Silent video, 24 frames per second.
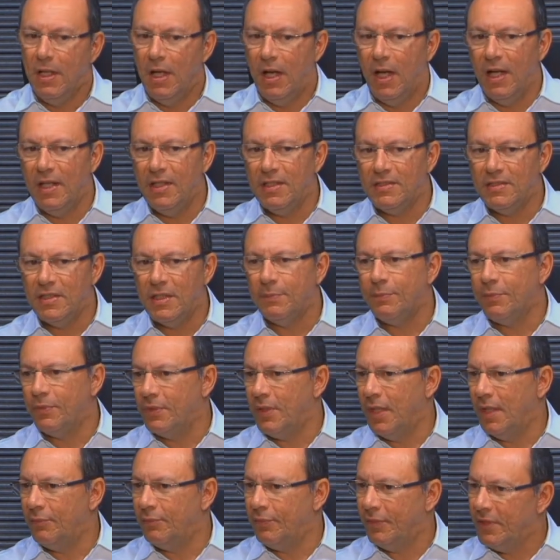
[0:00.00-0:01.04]
A exemplo
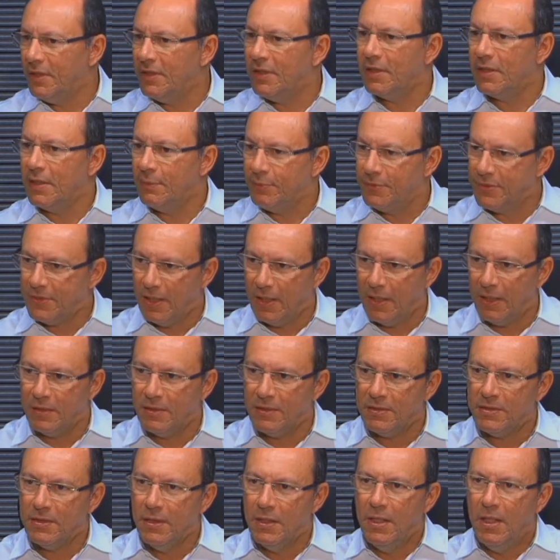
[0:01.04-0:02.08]
da Avenida Campos
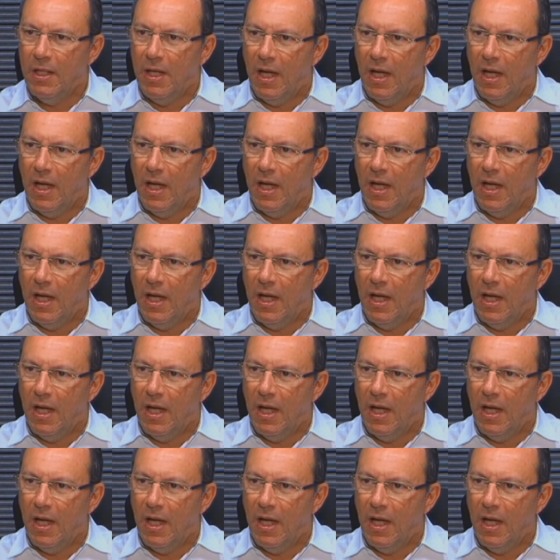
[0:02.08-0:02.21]
Sales,